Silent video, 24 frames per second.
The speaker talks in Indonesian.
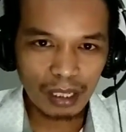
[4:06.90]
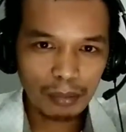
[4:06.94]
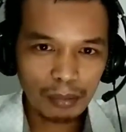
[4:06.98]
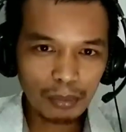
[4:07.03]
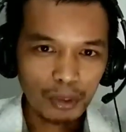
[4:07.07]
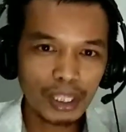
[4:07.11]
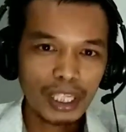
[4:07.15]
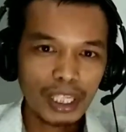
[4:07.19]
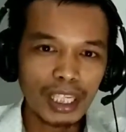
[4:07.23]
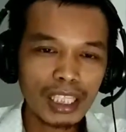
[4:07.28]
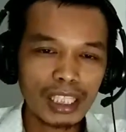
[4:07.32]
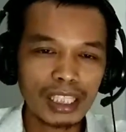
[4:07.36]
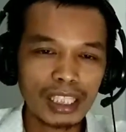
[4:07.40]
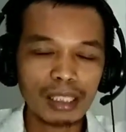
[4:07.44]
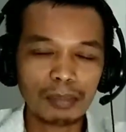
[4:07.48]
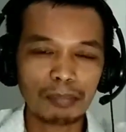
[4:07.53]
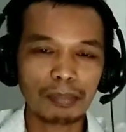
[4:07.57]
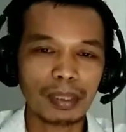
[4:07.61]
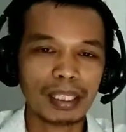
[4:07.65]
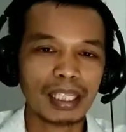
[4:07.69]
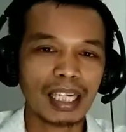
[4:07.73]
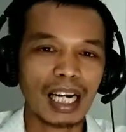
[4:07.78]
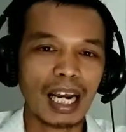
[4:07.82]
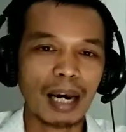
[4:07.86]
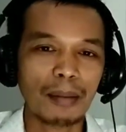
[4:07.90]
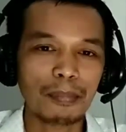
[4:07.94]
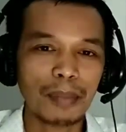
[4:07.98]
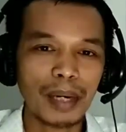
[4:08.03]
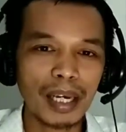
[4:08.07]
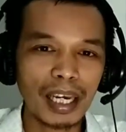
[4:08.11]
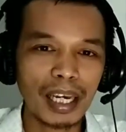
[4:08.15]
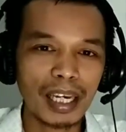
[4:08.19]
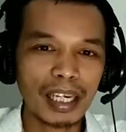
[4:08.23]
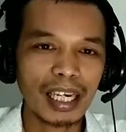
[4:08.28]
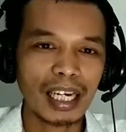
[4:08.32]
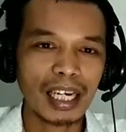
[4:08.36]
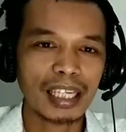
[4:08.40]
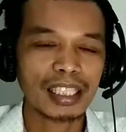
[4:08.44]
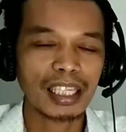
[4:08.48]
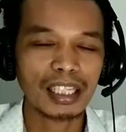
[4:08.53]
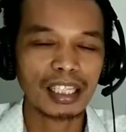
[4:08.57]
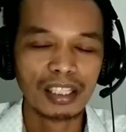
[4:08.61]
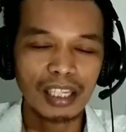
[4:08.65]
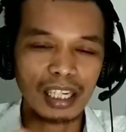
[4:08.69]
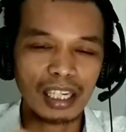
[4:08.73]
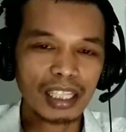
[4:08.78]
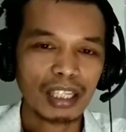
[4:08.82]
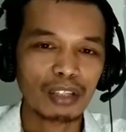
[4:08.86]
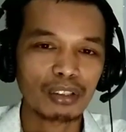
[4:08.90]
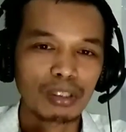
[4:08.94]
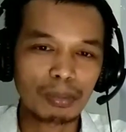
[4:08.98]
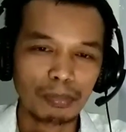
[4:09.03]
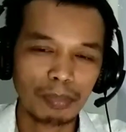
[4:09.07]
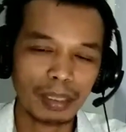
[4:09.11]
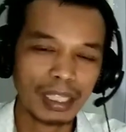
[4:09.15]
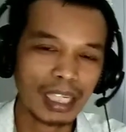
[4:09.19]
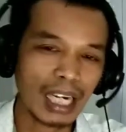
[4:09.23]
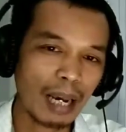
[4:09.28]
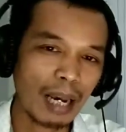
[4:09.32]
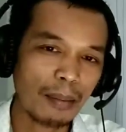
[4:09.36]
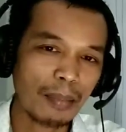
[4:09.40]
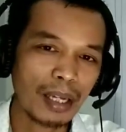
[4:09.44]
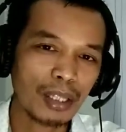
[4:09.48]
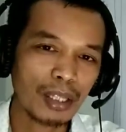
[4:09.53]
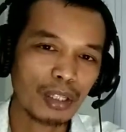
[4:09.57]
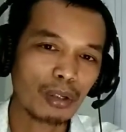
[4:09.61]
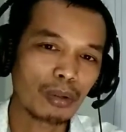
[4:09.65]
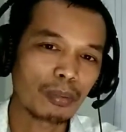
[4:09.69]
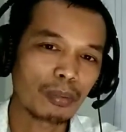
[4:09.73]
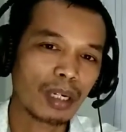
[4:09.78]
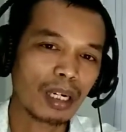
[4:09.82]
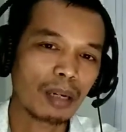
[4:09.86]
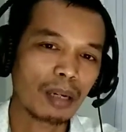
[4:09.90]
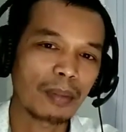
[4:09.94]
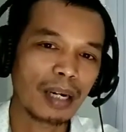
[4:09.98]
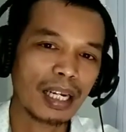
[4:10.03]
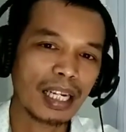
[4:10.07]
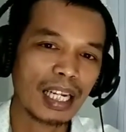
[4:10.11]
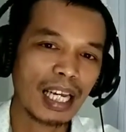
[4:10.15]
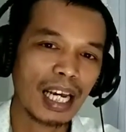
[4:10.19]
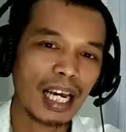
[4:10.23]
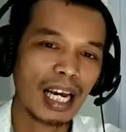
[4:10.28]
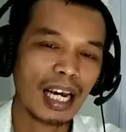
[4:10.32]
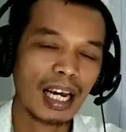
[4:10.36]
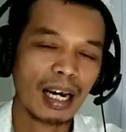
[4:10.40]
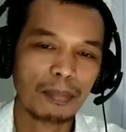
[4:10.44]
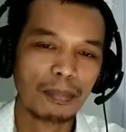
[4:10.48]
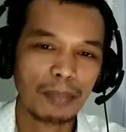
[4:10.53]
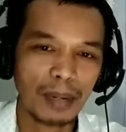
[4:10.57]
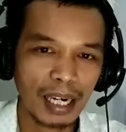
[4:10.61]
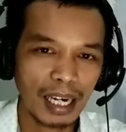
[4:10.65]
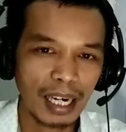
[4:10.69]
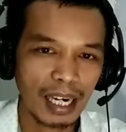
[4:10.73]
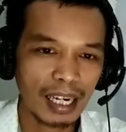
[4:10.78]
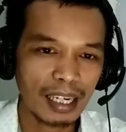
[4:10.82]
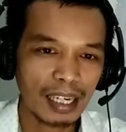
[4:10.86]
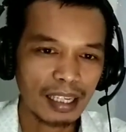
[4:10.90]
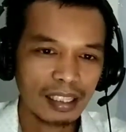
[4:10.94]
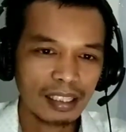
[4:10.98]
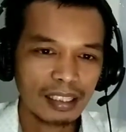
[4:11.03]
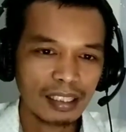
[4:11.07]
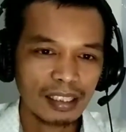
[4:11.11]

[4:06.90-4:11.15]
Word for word: mungkin sempat rame ya saya tidak tahu sempat rame atau bagaimana apakah